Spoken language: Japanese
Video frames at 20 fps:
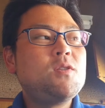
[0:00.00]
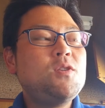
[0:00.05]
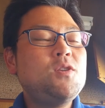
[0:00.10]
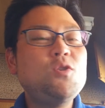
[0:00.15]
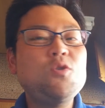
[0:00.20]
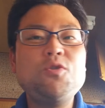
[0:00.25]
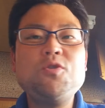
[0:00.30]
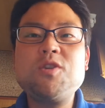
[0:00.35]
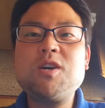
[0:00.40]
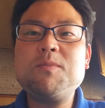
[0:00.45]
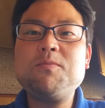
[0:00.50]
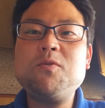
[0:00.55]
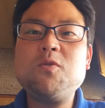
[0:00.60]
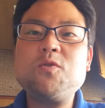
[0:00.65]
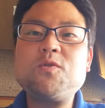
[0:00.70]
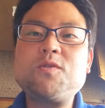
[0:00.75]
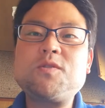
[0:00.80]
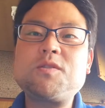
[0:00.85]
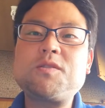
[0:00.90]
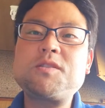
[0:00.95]
余裕が
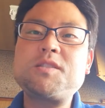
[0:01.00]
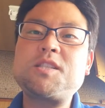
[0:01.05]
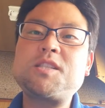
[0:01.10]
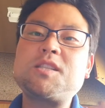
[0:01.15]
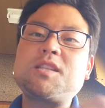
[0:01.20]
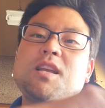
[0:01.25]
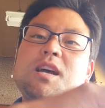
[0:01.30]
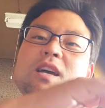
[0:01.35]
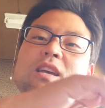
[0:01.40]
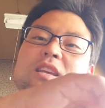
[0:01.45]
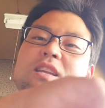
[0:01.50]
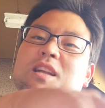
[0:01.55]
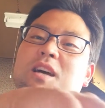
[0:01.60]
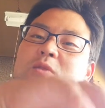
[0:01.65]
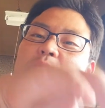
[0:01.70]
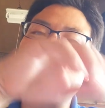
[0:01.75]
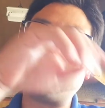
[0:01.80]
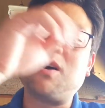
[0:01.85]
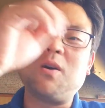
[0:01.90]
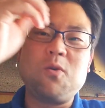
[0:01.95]
持ちたいな
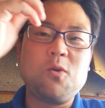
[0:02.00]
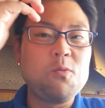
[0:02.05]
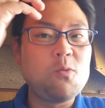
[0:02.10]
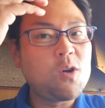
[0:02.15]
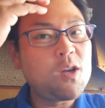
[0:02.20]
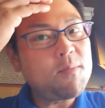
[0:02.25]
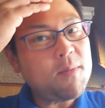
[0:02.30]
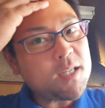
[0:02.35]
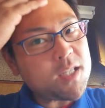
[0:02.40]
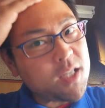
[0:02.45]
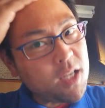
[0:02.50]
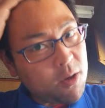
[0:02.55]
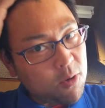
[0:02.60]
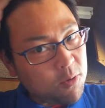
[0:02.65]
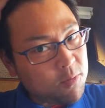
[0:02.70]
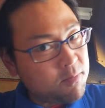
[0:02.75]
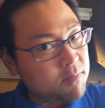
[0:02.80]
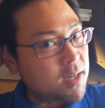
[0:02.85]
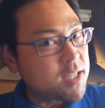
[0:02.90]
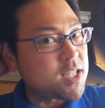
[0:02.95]
とは思いました
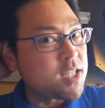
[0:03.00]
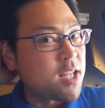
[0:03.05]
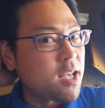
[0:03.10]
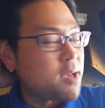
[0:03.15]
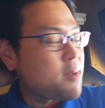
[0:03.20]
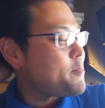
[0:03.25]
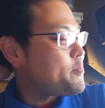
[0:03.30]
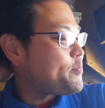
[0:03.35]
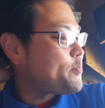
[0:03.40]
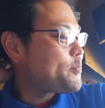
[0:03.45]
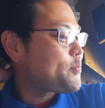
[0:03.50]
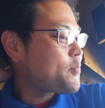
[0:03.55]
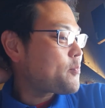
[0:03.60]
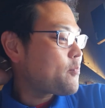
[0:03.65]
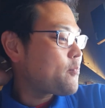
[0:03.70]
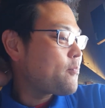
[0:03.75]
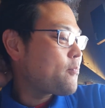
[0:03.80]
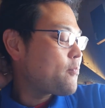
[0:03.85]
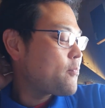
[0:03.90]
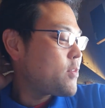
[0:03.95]
よ、マジで。
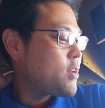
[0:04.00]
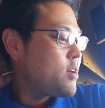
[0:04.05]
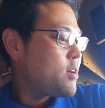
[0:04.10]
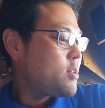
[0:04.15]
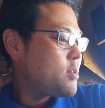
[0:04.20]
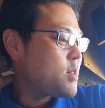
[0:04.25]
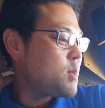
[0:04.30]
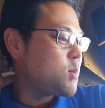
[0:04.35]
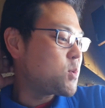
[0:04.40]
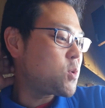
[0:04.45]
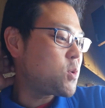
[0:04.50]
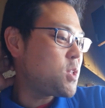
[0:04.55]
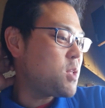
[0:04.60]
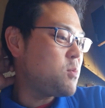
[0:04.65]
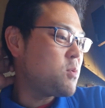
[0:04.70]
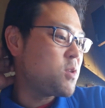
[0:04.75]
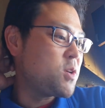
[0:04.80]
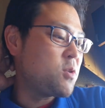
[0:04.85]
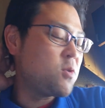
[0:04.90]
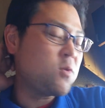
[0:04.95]
でもそれでも居